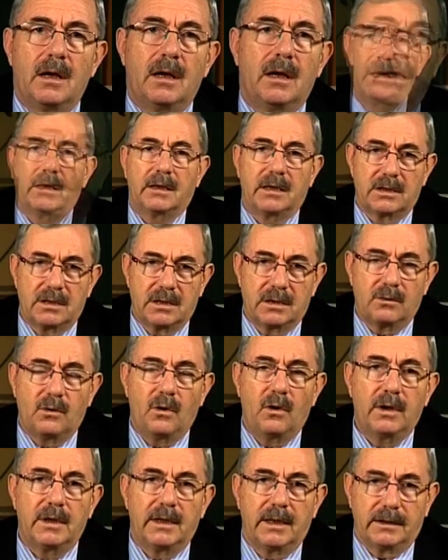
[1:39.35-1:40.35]
herkesin
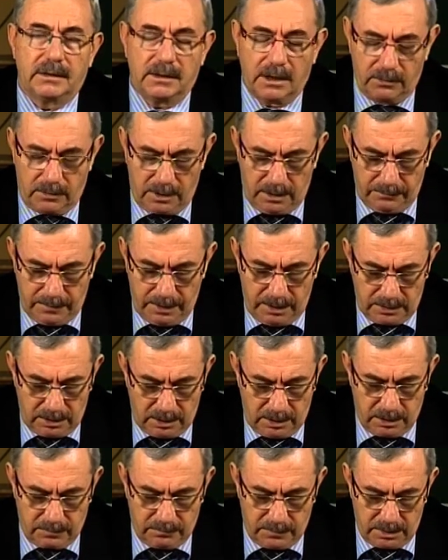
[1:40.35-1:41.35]
öyle davranmaya
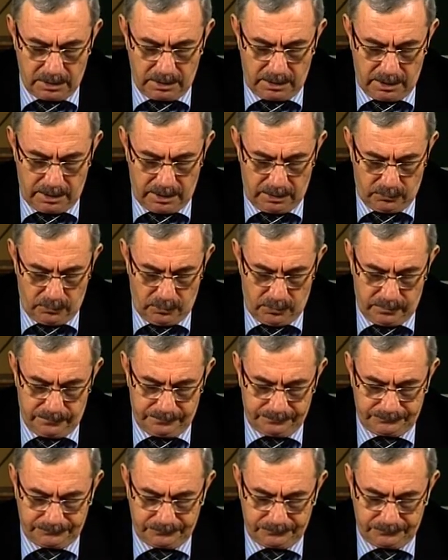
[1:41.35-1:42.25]
çalışması gerekiyor.